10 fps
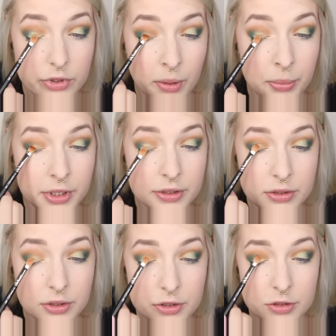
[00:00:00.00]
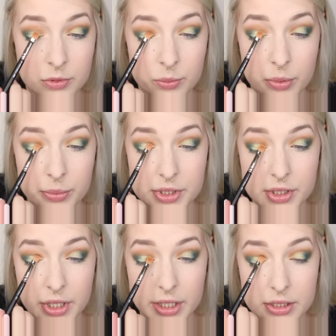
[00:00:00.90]
Ich habe ihn jetzt trotzdem noch mal ein
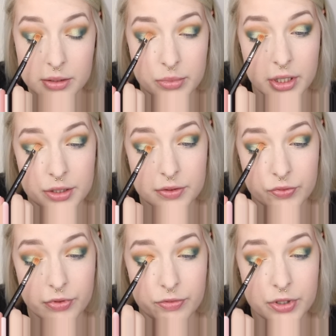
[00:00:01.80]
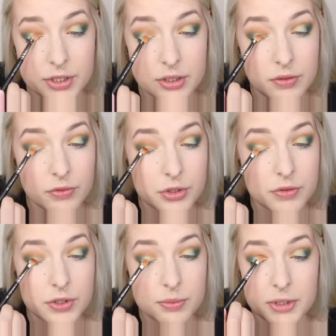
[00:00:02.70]
bisschen nass gemacht, einfach weil ich sehen
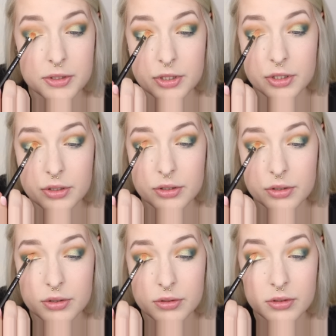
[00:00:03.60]
wollte, was passiert.